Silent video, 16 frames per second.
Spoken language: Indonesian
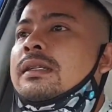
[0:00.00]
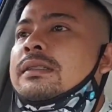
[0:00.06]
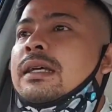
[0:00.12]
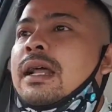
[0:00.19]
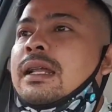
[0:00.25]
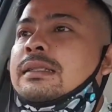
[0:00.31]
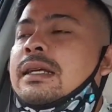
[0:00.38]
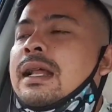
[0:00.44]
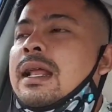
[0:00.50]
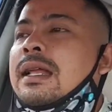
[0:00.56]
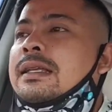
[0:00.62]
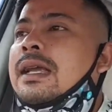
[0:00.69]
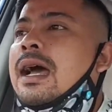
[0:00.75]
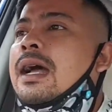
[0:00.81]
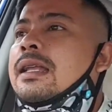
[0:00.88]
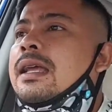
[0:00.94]

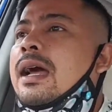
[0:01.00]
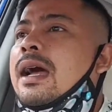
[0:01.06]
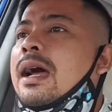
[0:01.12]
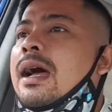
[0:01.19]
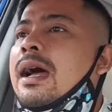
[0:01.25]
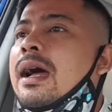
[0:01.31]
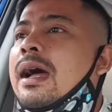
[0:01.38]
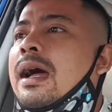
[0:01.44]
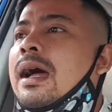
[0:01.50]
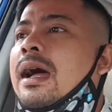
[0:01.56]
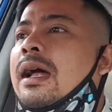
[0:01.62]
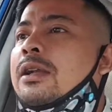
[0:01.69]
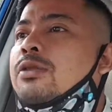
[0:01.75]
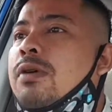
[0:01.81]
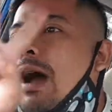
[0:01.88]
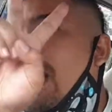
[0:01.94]
syarat-syaratnya hanya
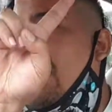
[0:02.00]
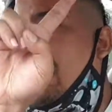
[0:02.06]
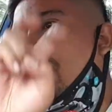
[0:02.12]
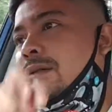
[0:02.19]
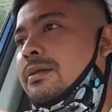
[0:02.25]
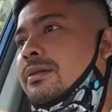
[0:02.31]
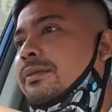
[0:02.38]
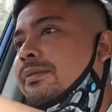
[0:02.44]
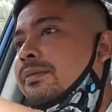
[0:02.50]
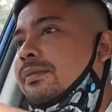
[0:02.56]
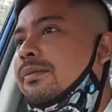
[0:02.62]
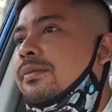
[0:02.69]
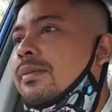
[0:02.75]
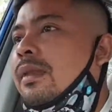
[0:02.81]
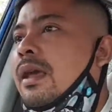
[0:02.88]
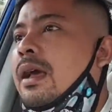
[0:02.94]
dua
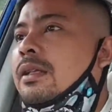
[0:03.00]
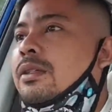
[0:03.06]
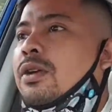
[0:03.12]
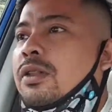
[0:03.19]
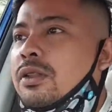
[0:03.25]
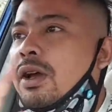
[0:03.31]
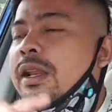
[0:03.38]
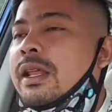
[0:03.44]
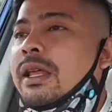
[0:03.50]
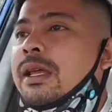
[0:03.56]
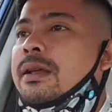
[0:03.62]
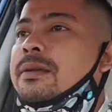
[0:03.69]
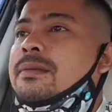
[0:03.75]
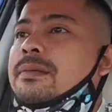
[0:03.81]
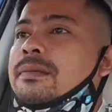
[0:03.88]
contoh ini